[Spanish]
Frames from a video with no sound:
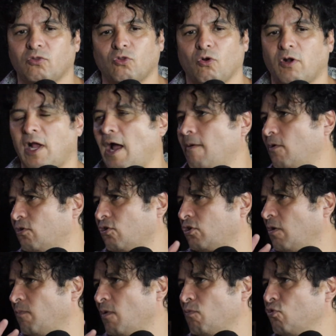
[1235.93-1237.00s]
tocaba otro
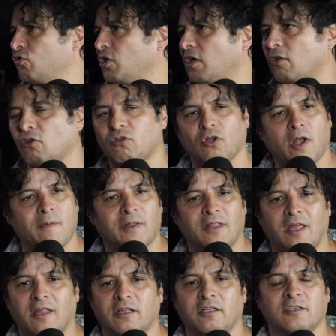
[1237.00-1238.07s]
tipo de música, no tocaba
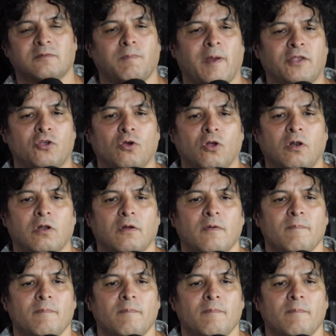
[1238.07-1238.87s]
nada en español.